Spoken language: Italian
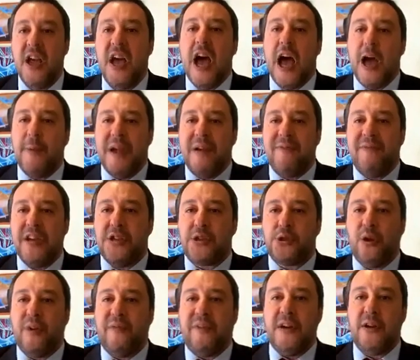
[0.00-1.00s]
Abbiamo visto
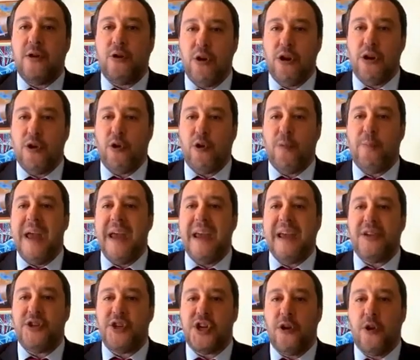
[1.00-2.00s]
i vincoli europei
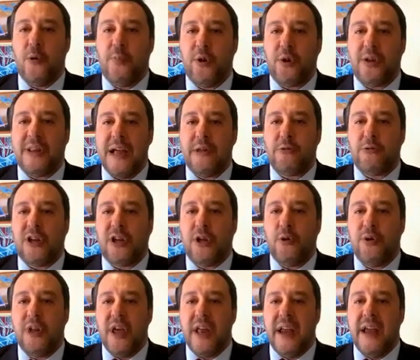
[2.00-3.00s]
che ci hanno portato a
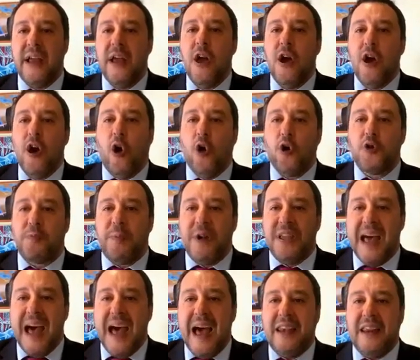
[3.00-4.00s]
chiudere
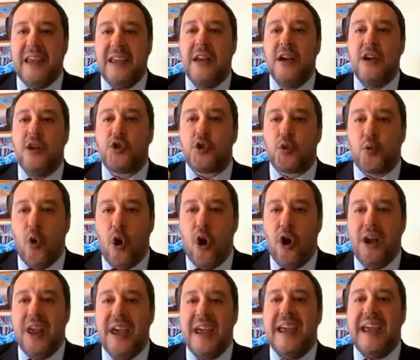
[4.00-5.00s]
ospedali,
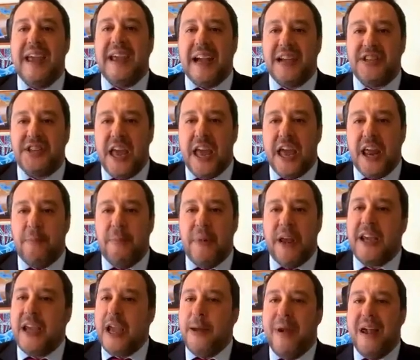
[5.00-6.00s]
scuole e
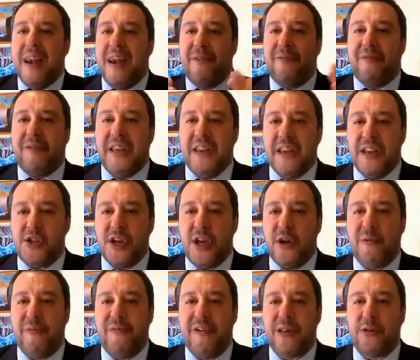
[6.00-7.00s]
caserme, che bella fine ci
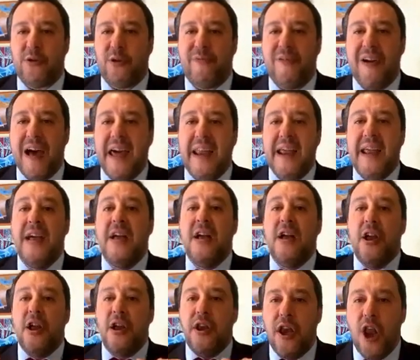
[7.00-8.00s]
hanno fatto fare,
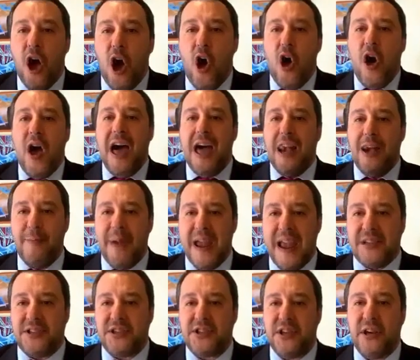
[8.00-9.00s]
no al
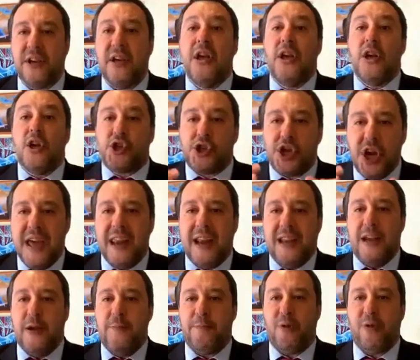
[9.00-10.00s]
MES. C'era
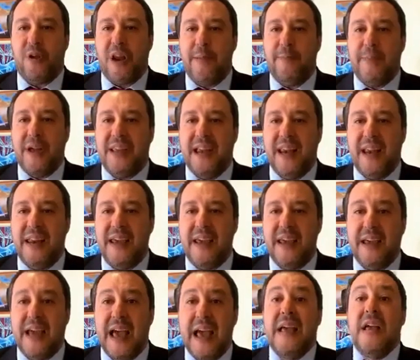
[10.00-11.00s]
nel programma della
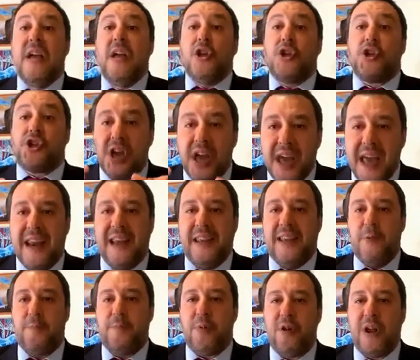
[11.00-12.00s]
Lega, c'era
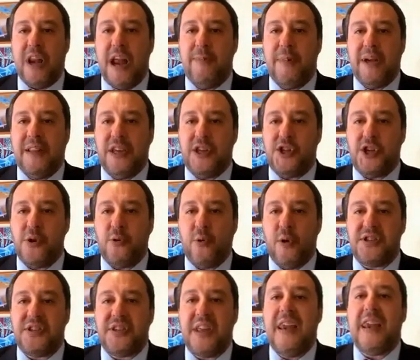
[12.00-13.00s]
nel programma dei 5
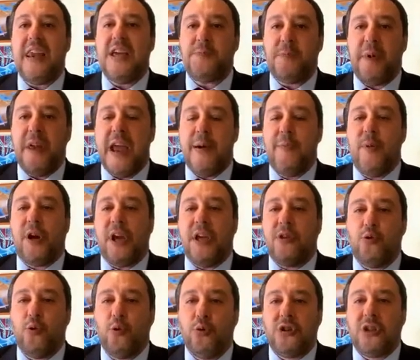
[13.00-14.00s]
Stelle, speriamo che
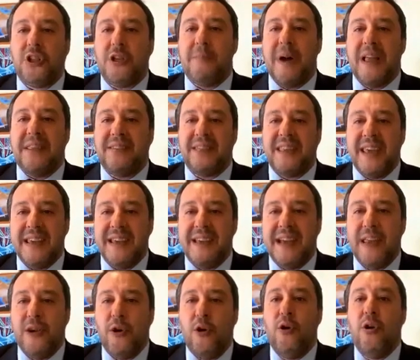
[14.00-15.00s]
tutti
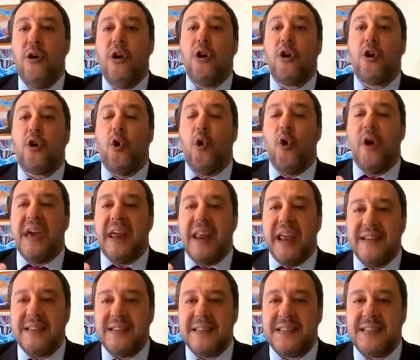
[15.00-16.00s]
mantengano
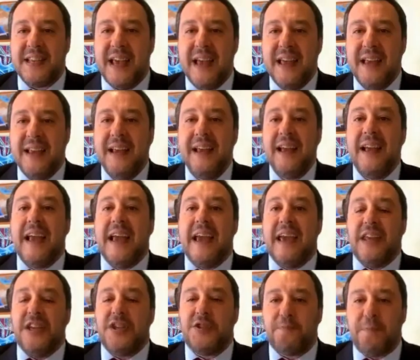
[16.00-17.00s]
coerenza e
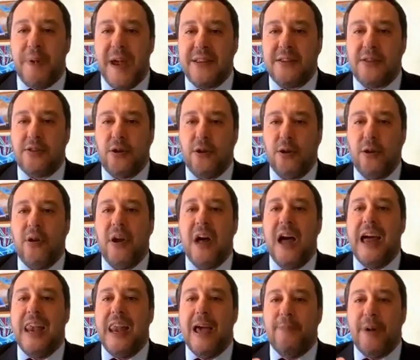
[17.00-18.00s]
rispetto
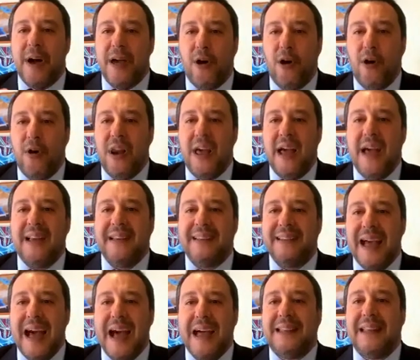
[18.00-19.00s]
alla parola
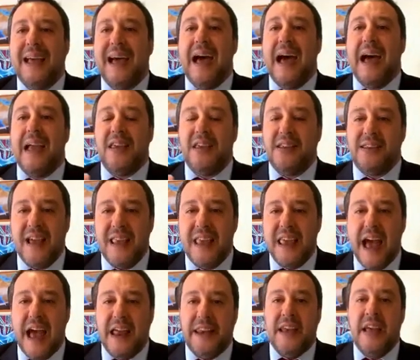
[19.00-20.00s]
data agli
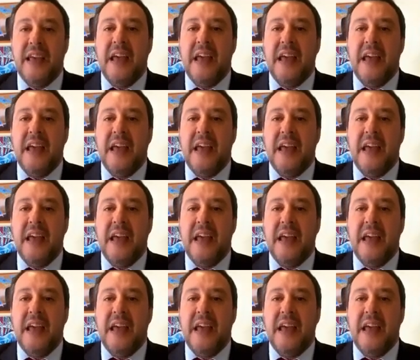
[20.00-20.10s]
italiani.